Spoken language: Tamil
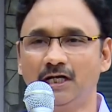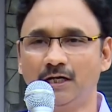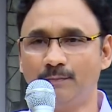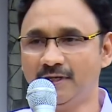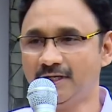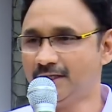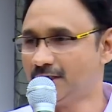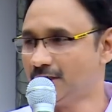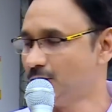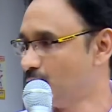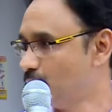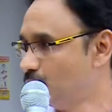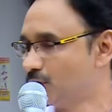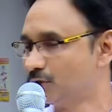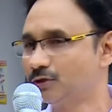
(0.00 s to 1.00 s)
நாம் இங்கிருந்து
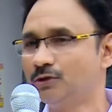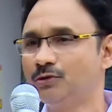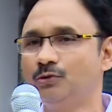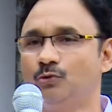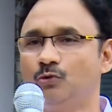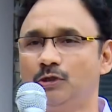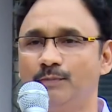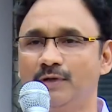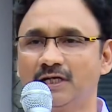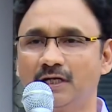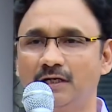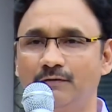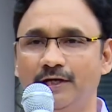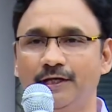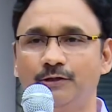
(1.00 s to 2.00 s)
ஒவ்வொருத்தரும் நூறு
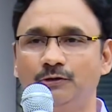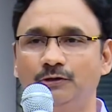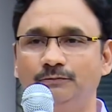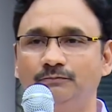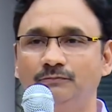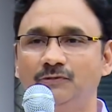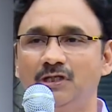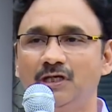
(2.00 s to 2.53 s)
மரங்களை வாங்கிக்கணும்